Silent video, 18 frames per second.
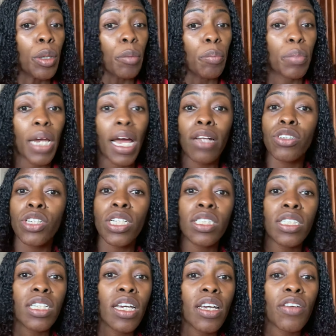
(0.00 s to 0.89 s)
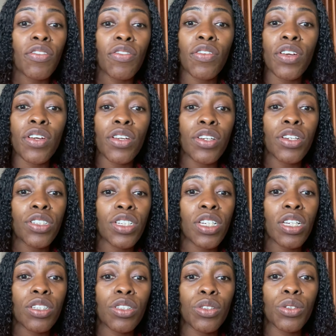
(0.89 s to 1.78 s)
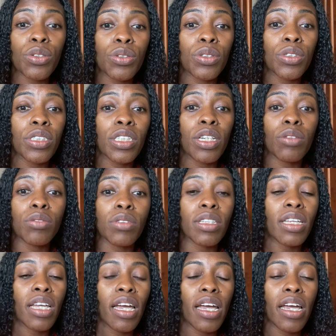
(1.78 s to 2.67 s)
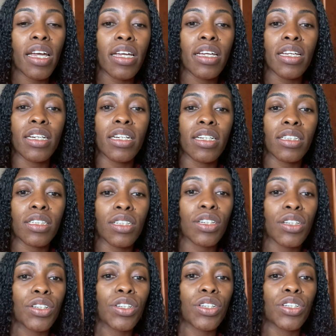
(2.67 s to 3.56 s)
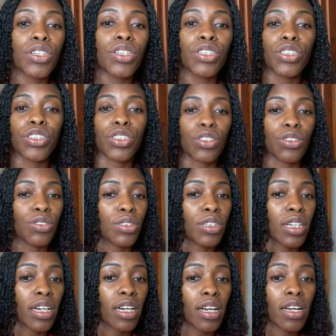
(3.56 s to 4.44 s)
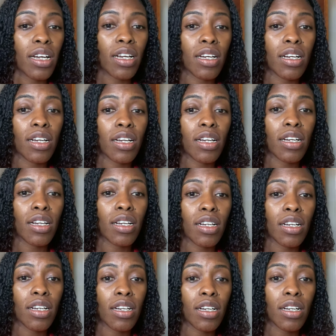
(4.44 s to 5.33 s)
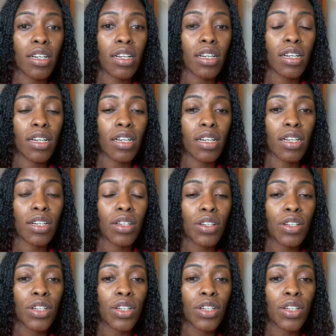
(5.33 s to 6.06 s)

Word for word: para te servir, Jesus, eu tenha que chorar.